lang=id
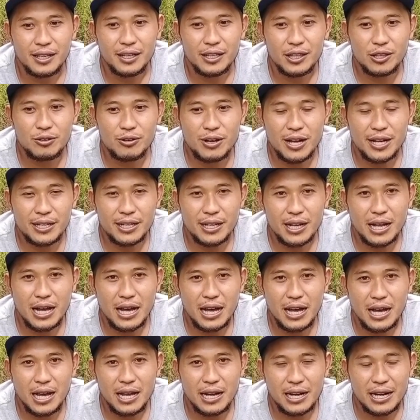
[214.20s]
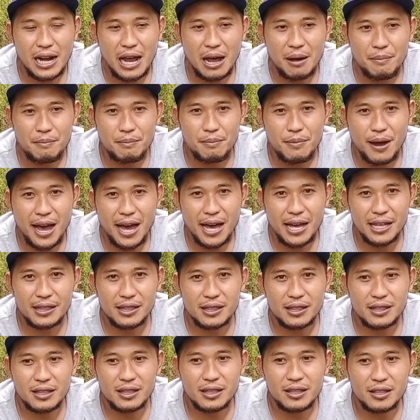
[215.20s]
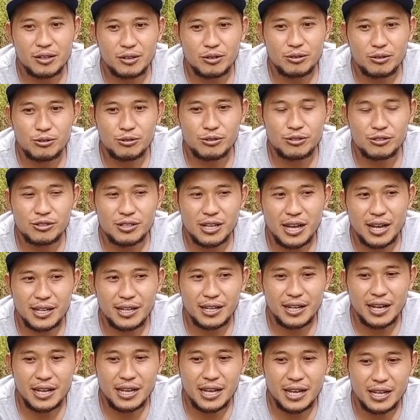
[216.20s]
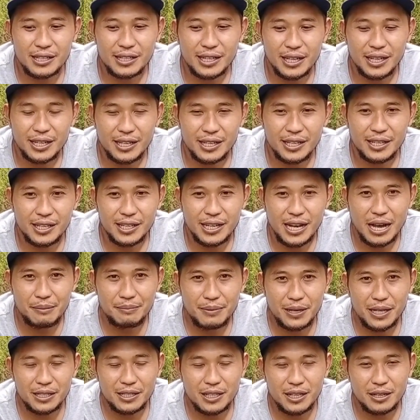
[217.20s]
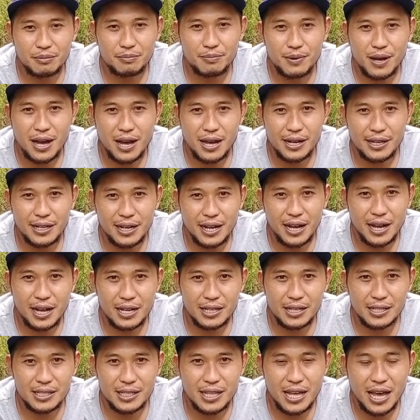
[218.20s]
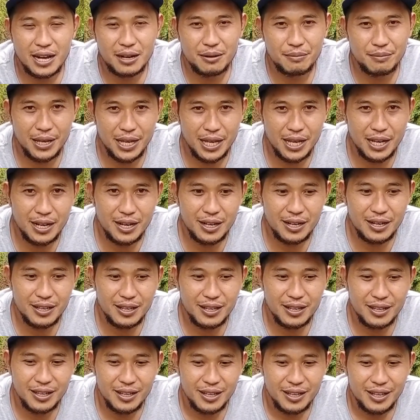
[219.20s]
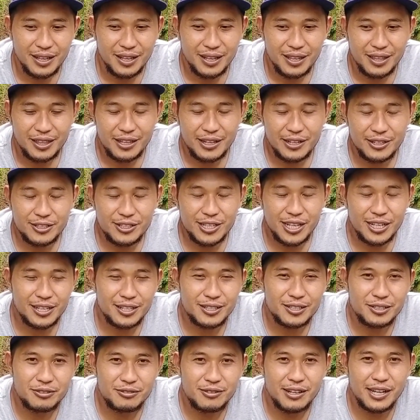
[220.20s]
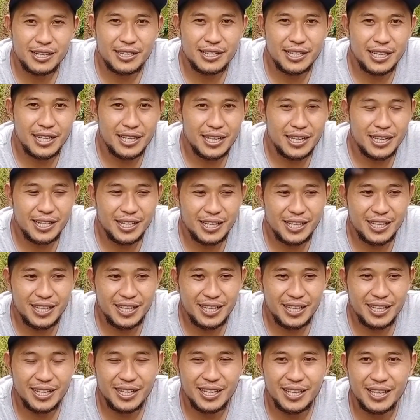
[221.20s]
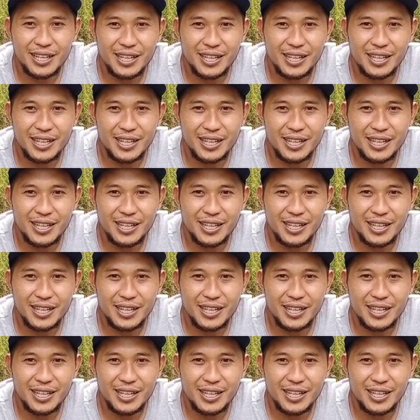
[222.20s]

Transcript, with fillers: itu ada rampat terus ada yang dari kapal terbang ada Star Mill, terus ada juga dari